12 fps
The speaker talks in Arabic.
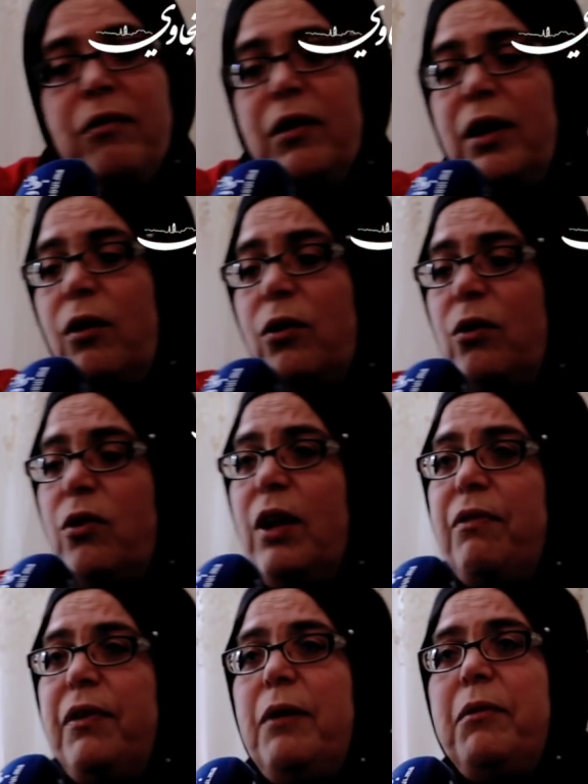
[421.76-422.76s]
انا قلت له
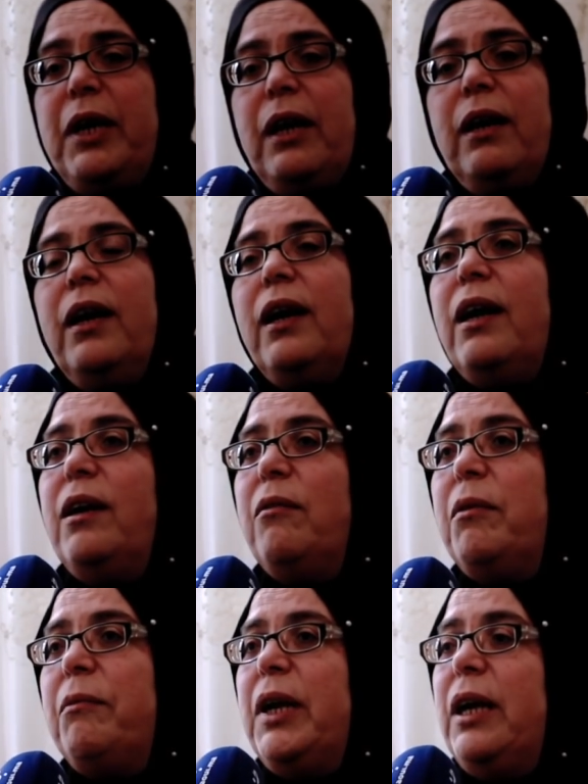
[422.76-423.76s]
صافي يا بني قال لي
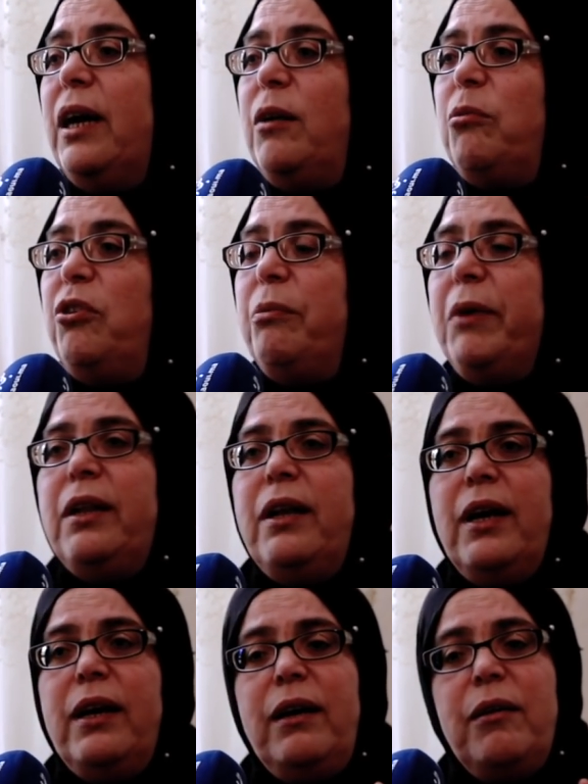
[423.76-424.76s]
ماما انا غنمشي مع
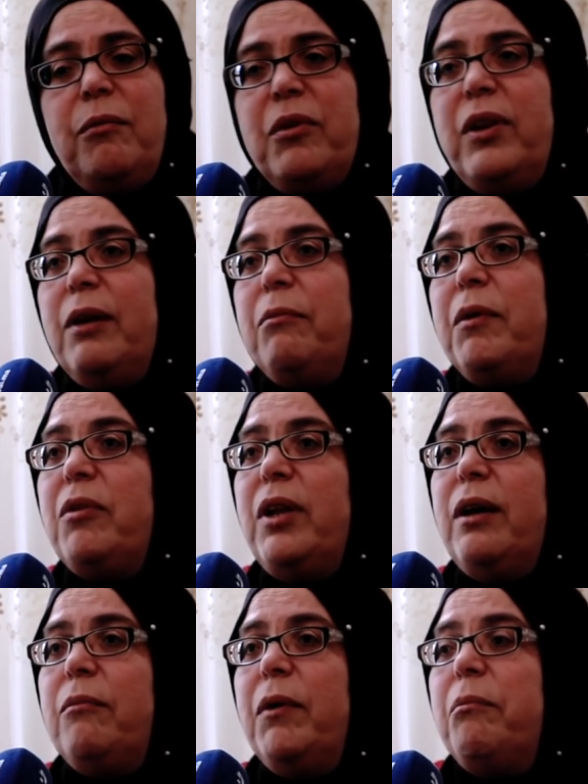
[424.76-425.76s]
الدراري بسلامه
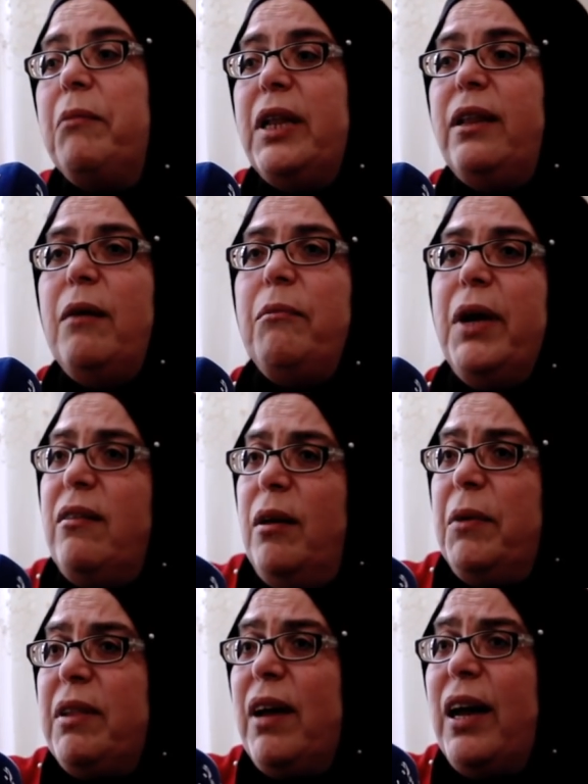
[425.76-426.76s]
بسلامه مادام الدمعه
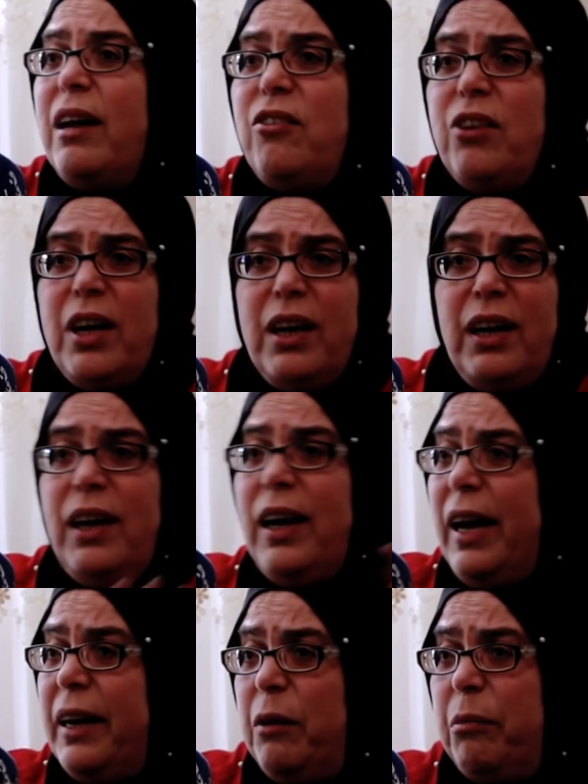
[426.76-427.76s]
زعما حتى حاجه
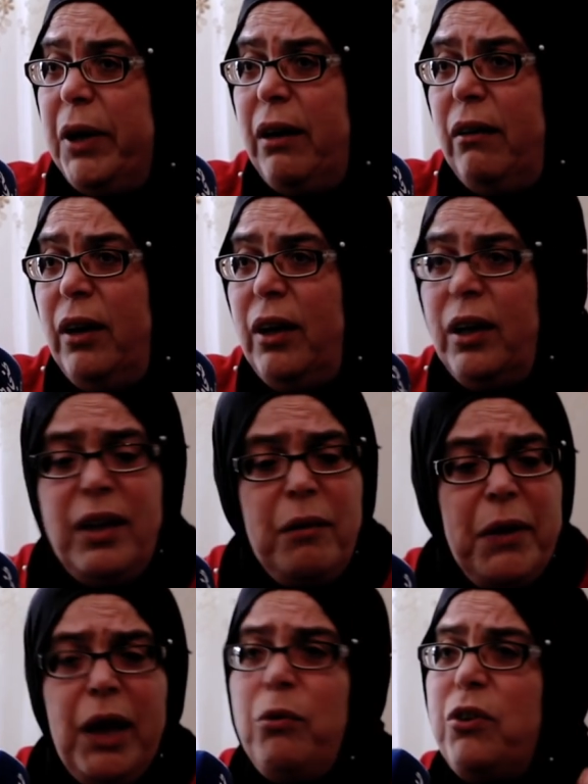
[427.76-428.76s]
غريبه
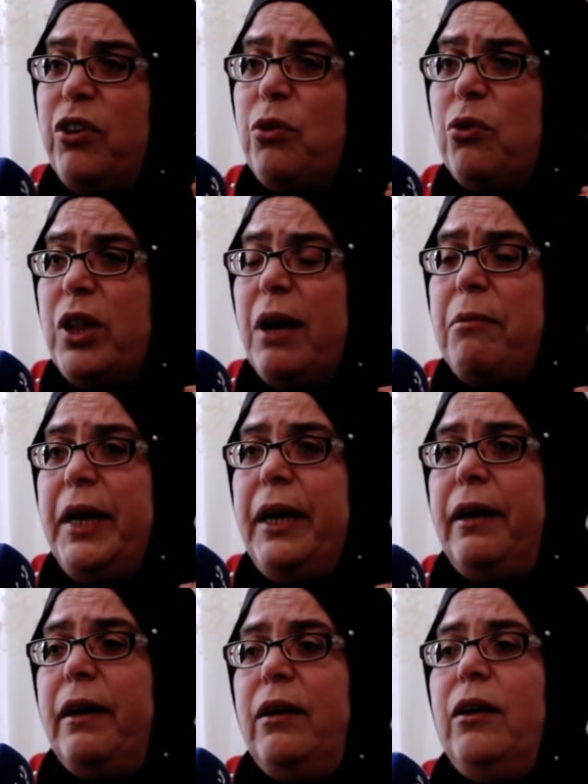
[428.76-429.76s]
زعما حويجاتو
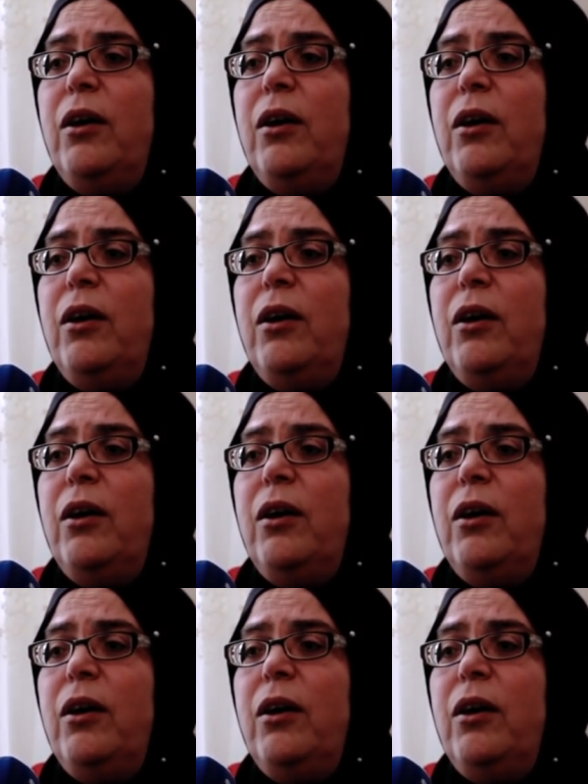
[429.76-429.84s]
طبيعيين